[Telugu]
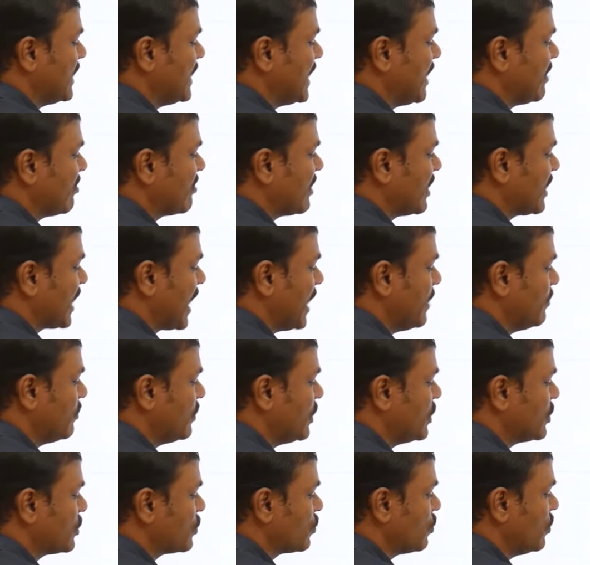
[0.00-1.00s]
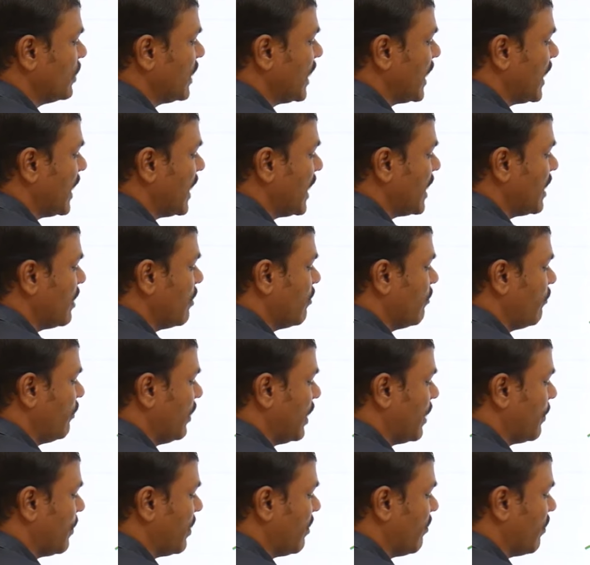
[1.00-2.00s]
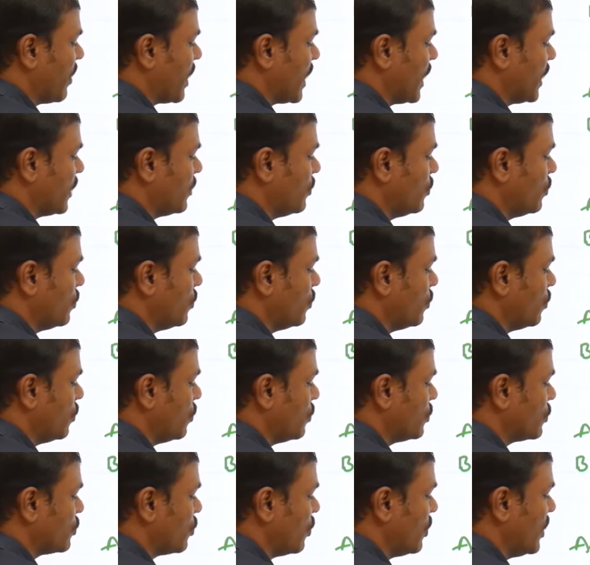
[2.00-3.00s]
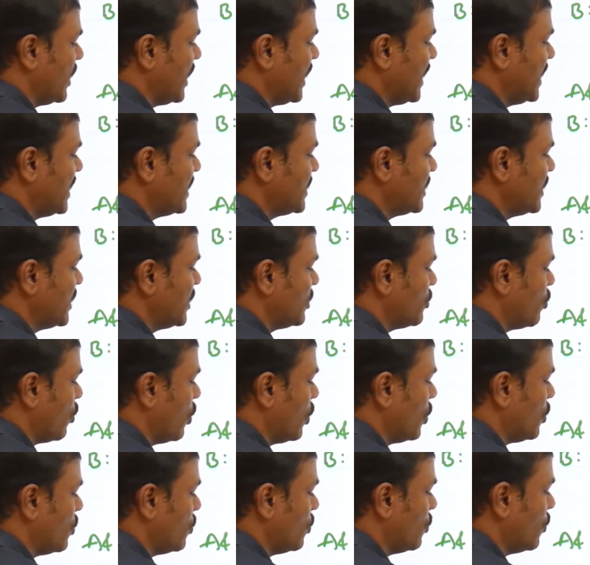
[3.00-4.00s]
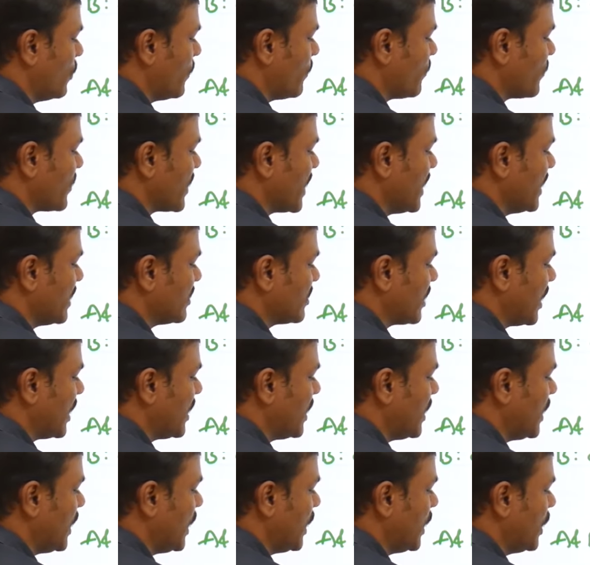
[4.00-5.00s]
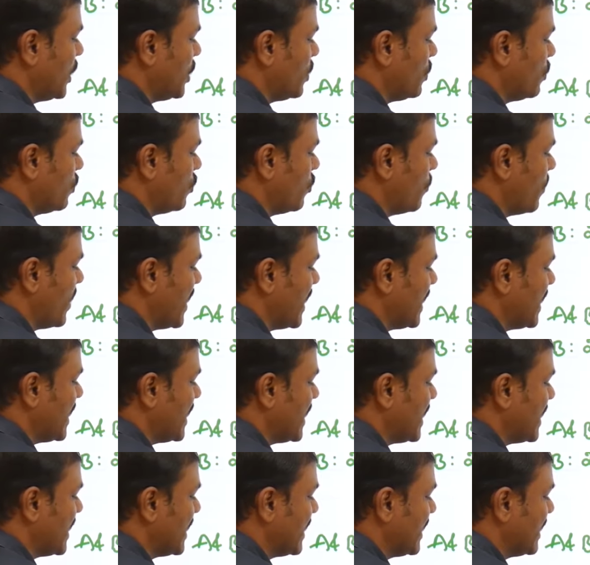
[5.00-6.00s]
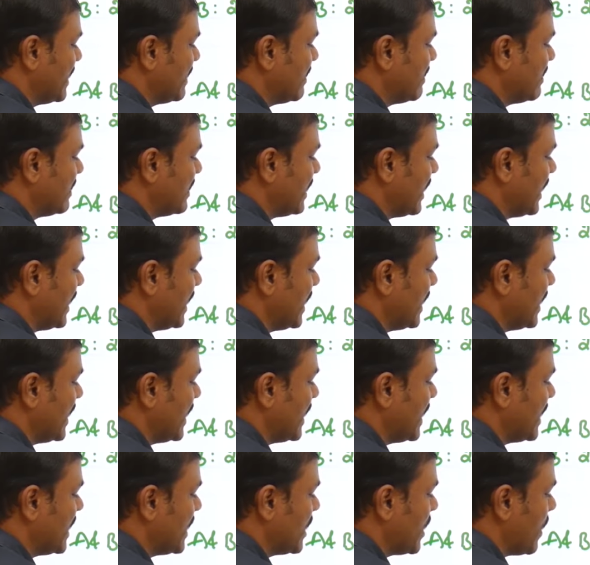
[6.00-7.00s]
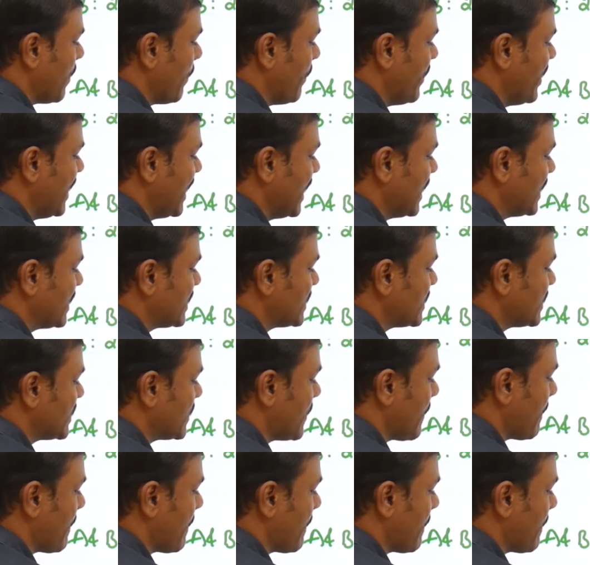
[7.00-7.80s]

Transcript: ఎంత టైం తీసుకుంటే ఫిలప్ అవ్వగలదు సో టీ ఈజ్ ఈక్వల్ టు థర్టీ టూ బై త్రీ మినిట్స్